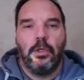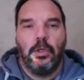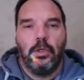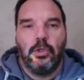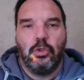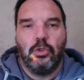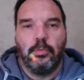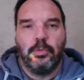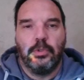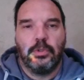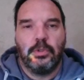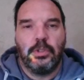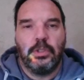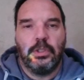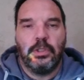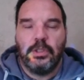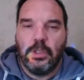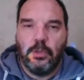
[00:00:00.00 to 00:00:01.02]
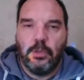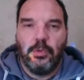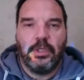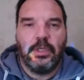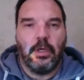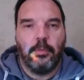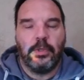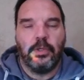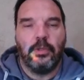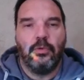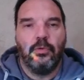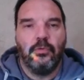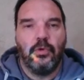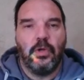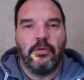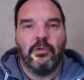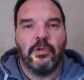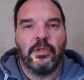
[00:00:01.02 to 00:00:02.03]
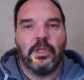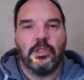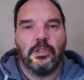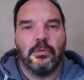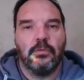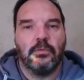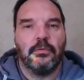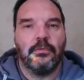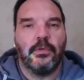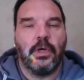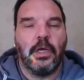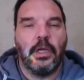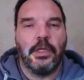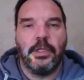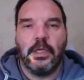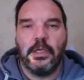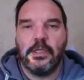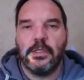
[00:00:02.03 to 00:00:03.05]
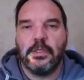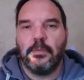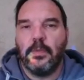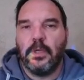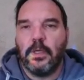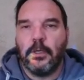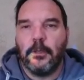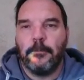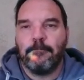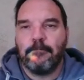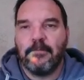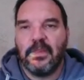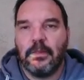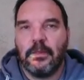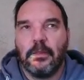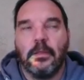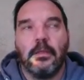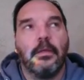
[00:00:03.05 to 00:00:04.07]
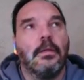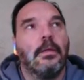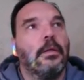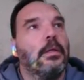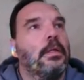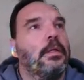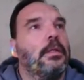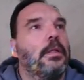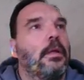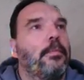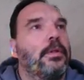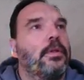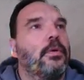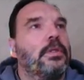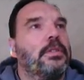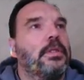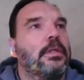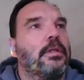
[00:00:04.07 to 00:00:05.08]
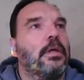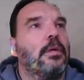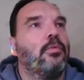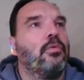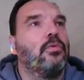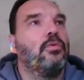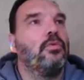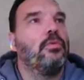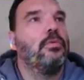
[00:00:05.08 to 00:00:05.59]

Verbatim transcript: je pense que c'est lui qui a repris de nouveau l'avantage. On verra l'analyse, mais la m 3 c'était très bon coup.